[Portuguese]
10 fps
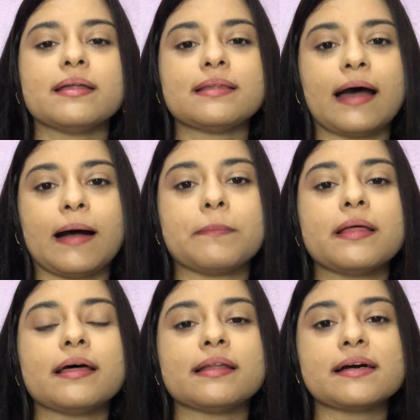Tá.
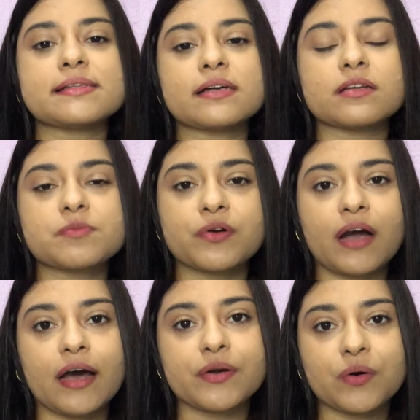Nas células
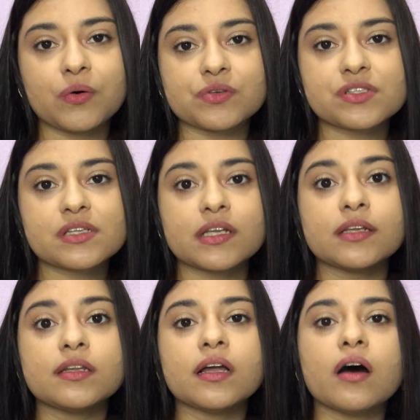procariontes
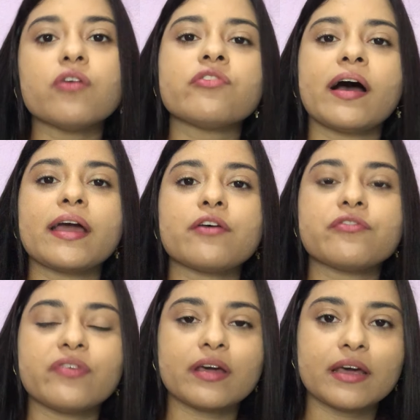não vai
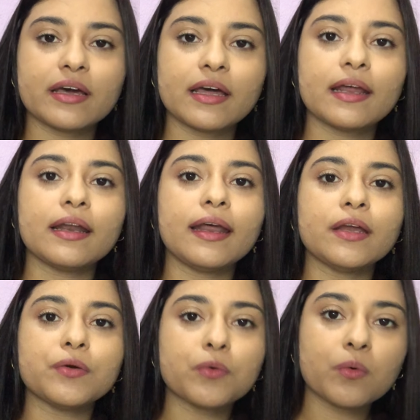haver
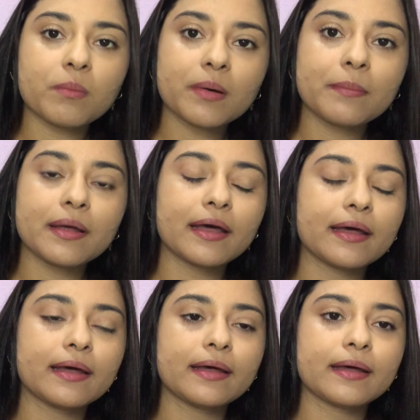nenhuma,
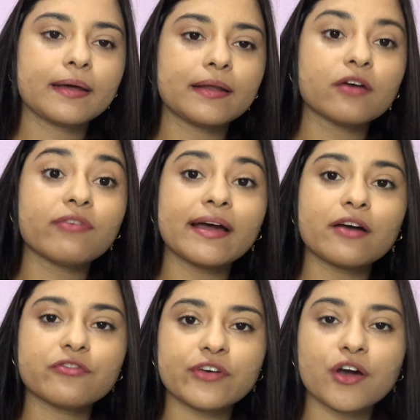é, não vai
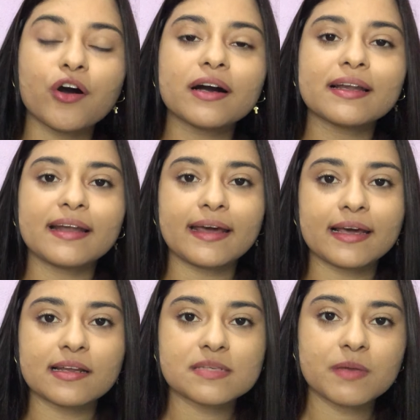haver
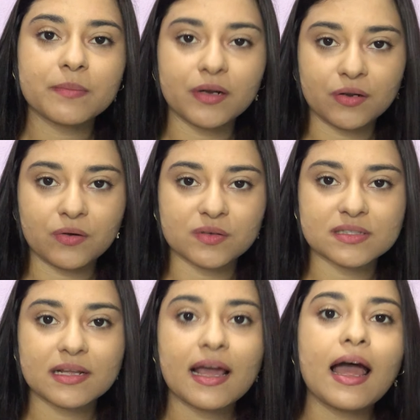organelas membranosas.
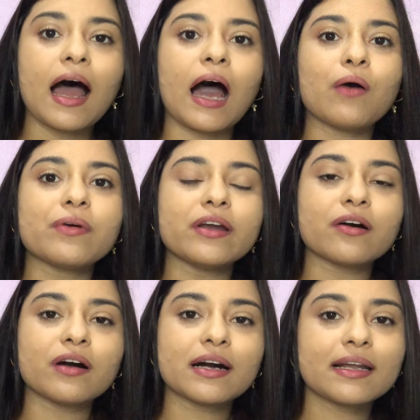A única
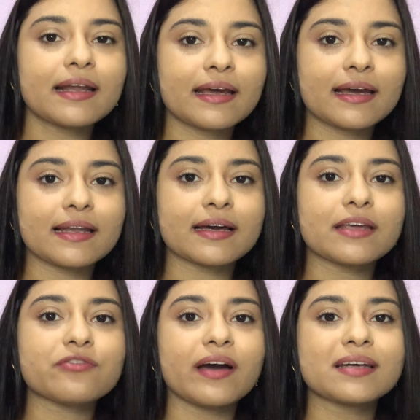organela
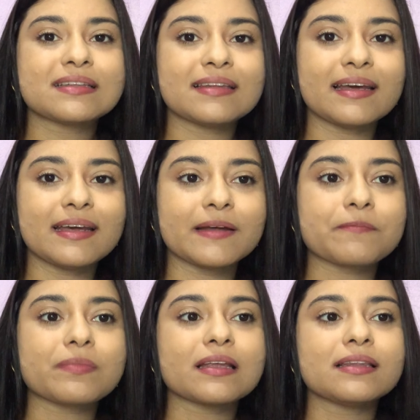que vai ter
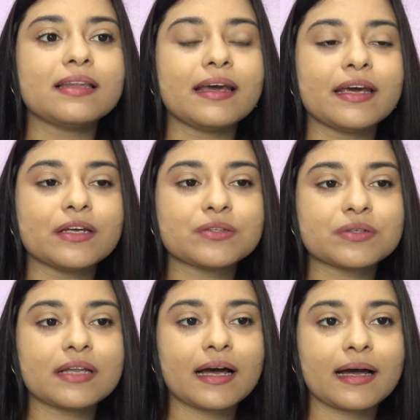dentro
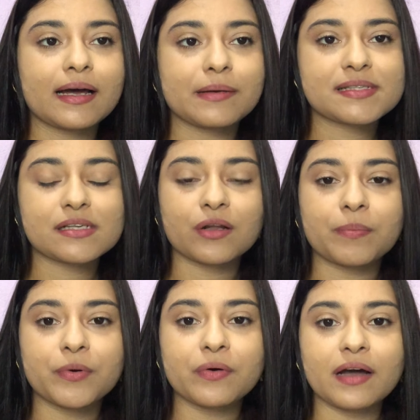da célula
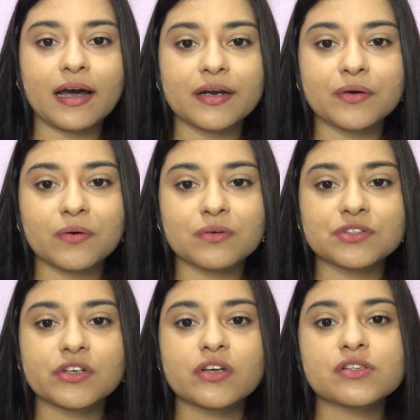
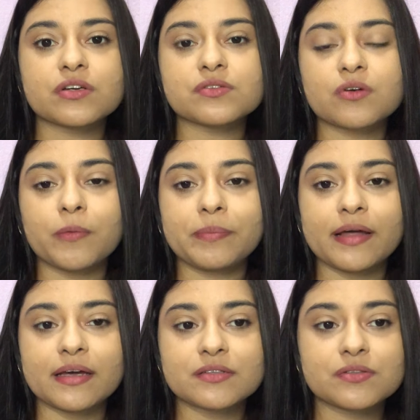procarionte são os
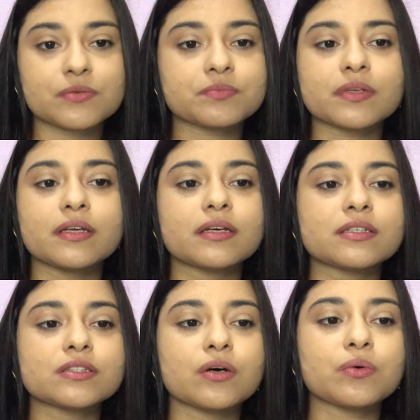complexos
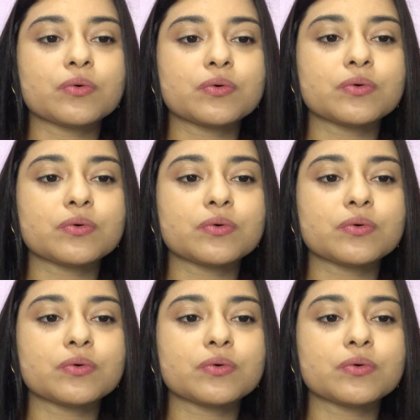são